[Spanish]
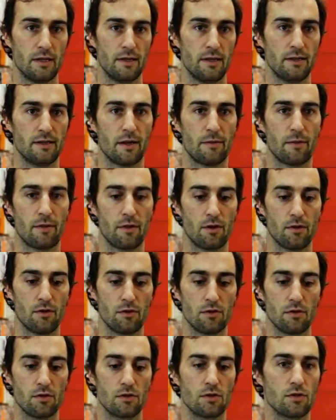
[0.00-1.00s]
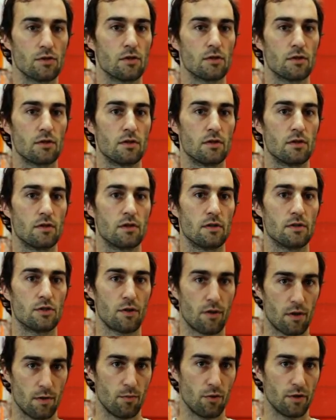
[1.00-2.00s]
intervención
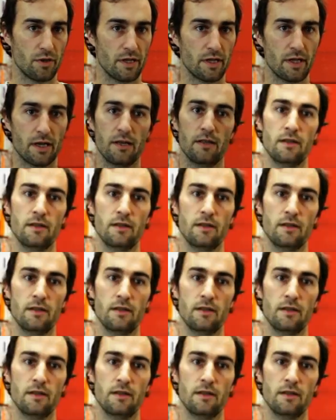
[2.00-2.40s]
sociopolítica.